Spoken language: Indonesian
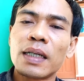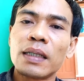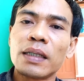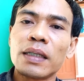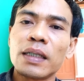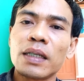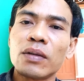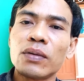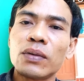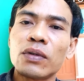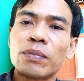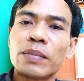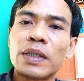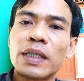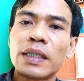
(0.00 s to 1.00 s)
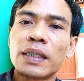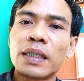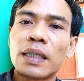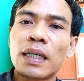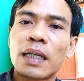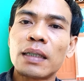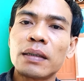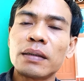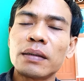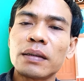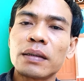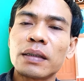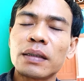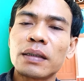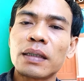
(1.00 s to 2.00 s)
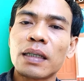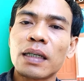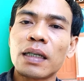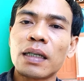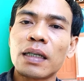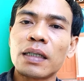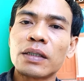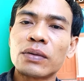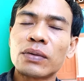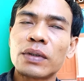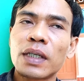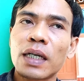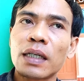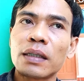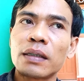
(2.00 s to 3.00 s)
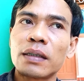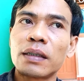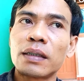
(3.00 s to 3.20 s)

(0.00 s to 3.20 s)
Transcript: nantinya untuk pendetilan kita sudah